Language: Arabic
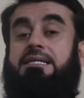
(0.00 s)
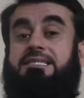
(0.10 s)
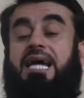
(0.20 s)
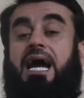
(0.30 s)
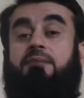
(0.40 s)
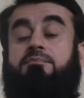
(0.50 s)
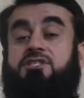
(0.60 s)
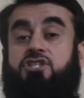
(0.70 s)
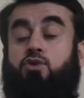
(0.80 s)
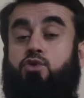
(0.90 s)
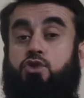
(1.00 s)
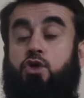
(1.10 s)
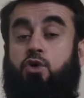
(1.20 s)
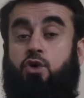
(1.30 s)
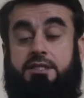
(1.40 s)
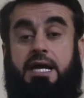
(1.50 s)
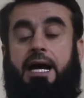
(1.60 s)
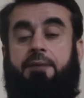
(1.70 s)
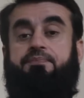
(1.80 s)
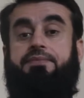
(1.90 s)
زعم زوج
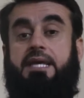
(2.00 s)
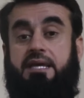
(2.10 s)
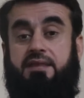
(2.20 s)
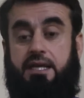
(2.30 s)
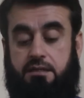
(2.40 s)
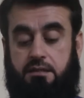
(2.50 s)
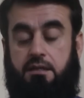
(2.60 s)
اختها اذا